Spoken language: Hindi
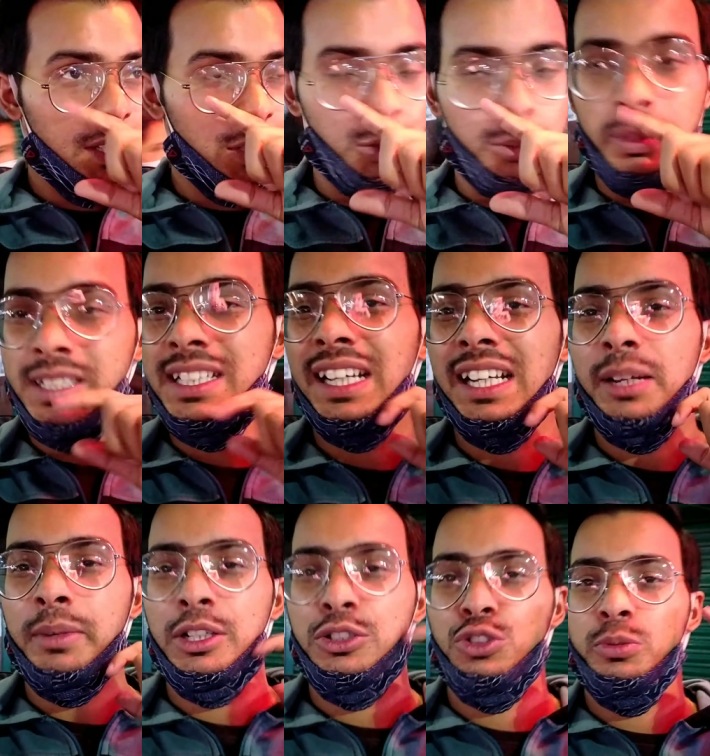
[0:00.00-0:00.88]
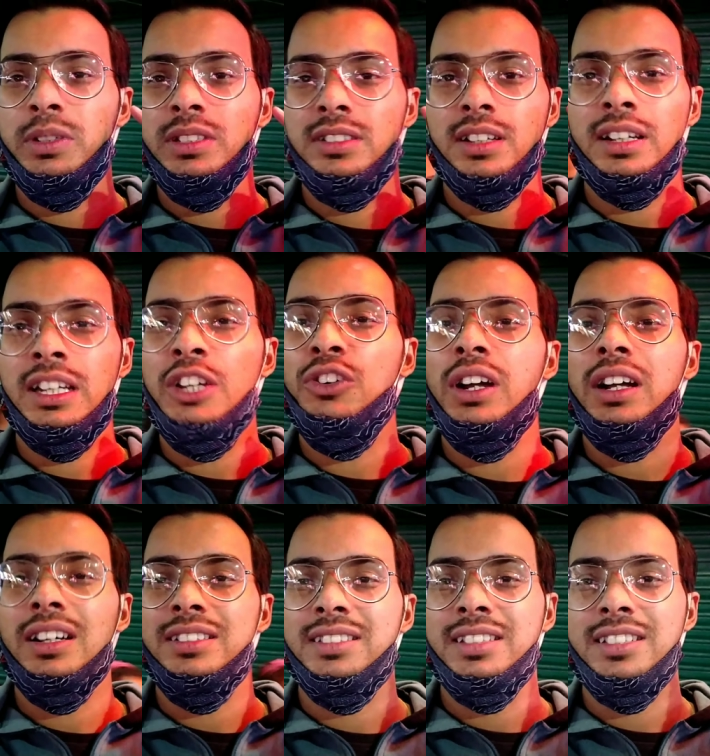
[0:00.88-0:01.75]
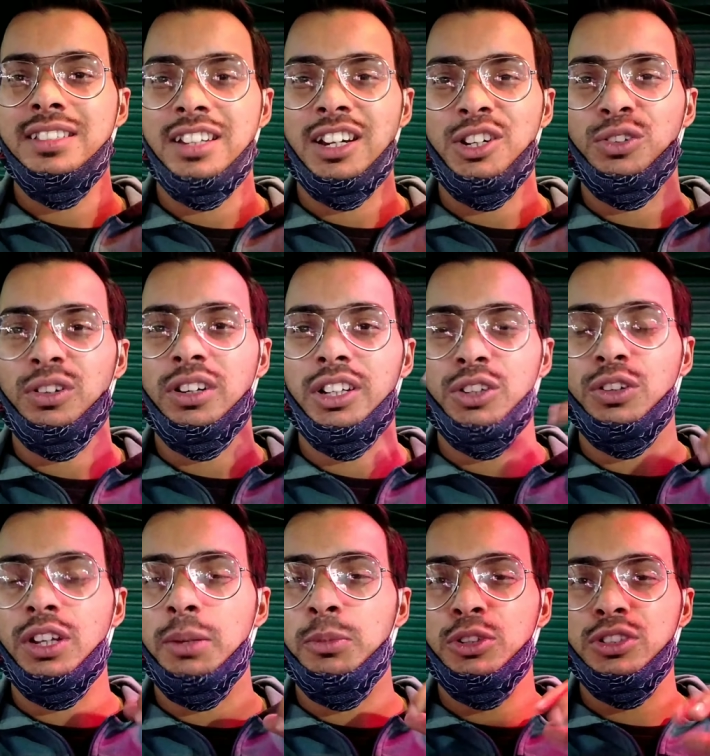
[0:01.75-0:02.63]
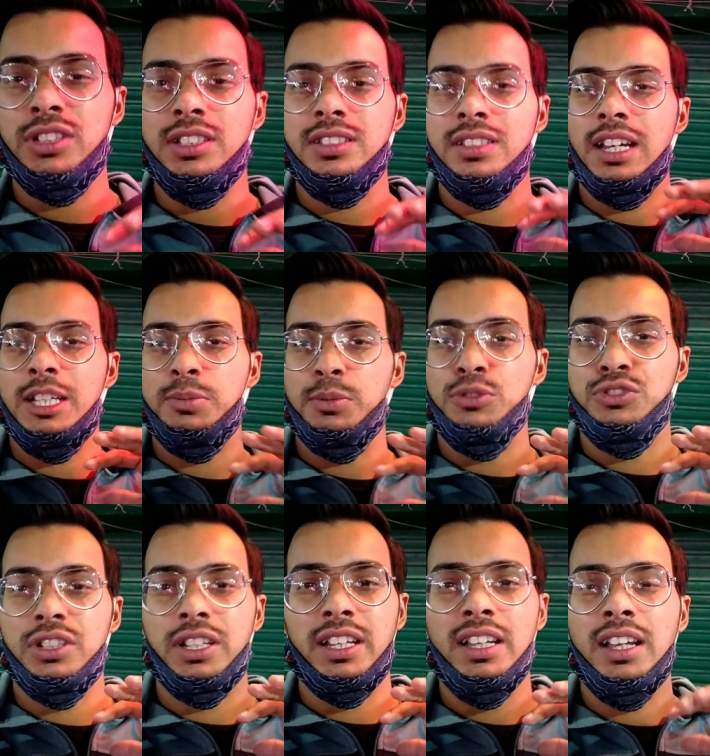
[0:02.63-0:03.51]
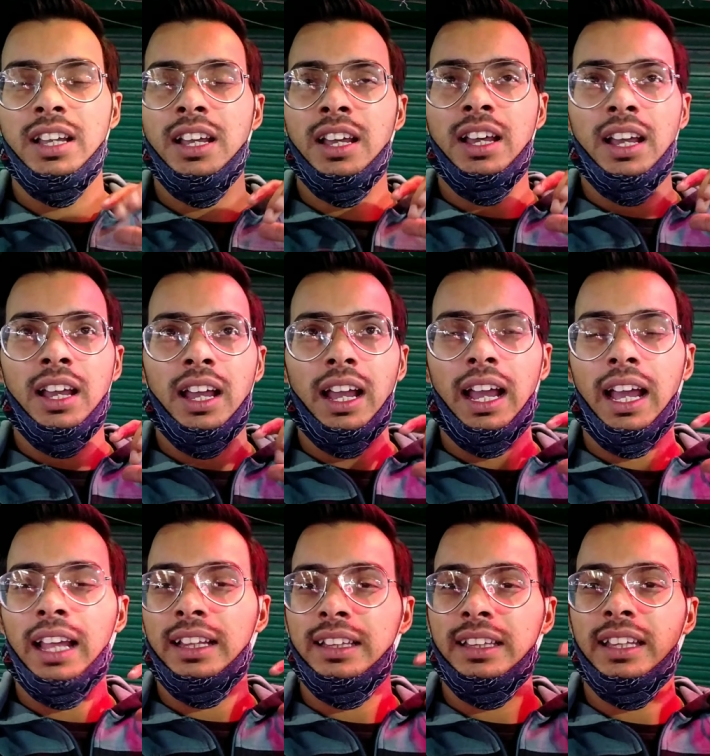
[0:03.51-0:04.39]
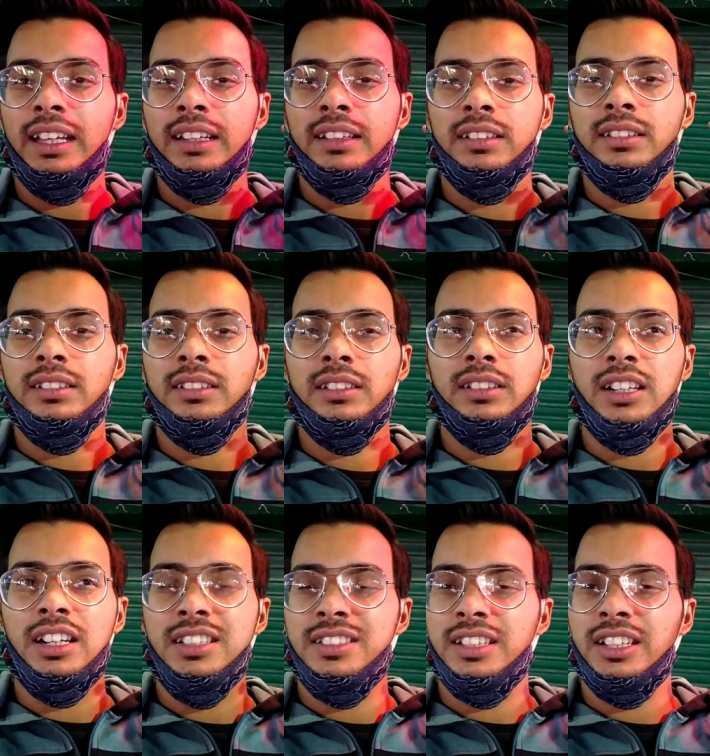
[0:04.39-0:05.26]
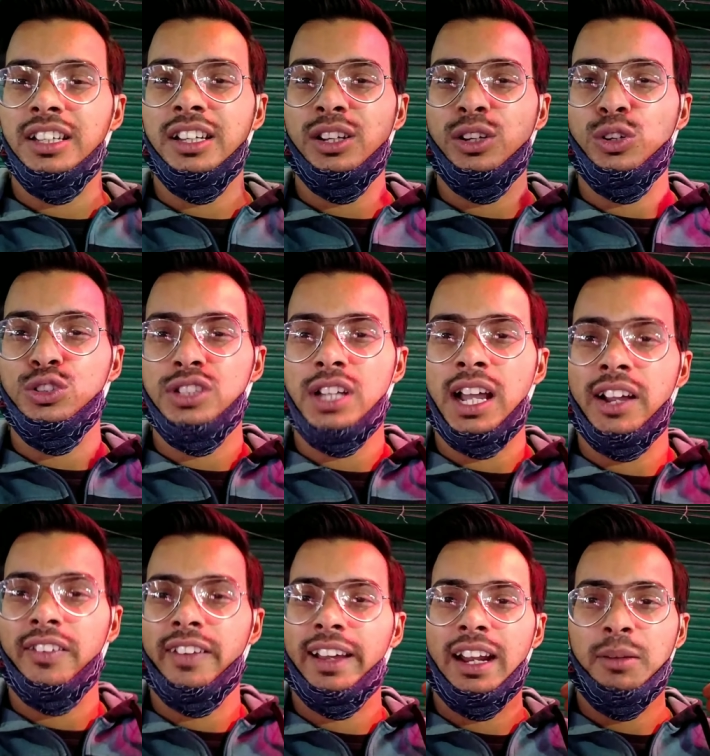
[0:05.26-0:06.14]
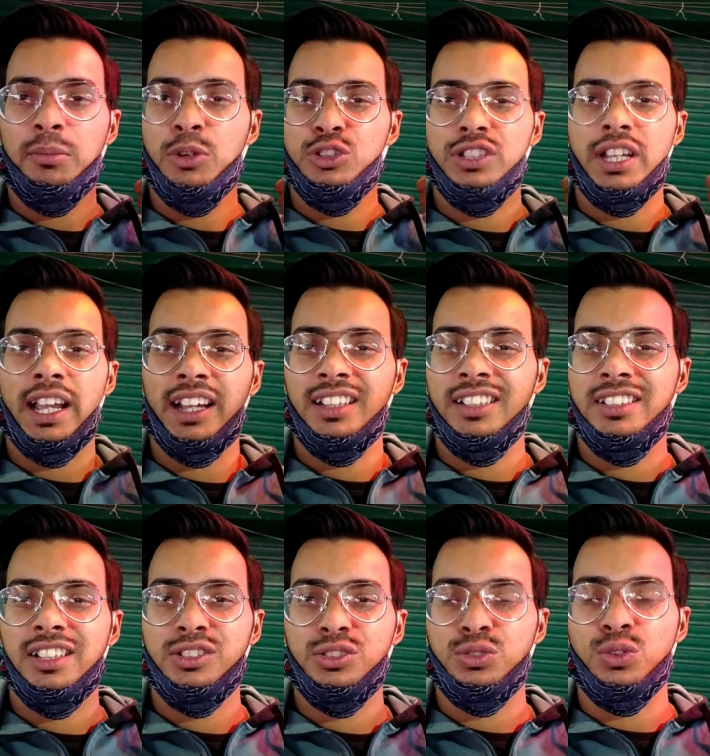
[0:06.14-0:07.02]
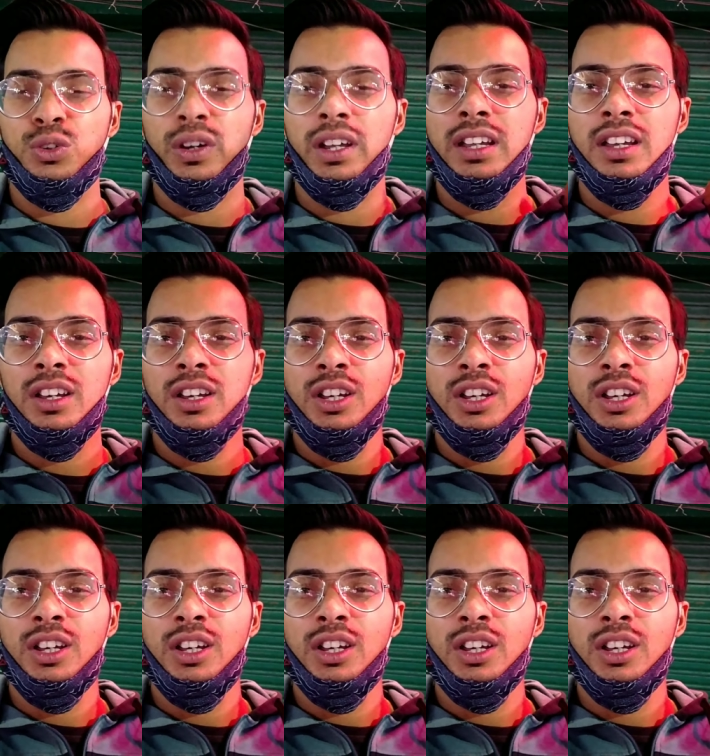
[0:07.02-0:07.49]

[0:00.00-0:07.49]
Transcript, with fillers: सो बेसिकली हमारा जो भी जर्नी होगा कल से स्टार्ट होगा क्योंकि हम लोग जस्ट आज पहुँचे हैं एंड देन कल से लोचांग वगैरह हम लोग जाएंगे जिधर स्नो है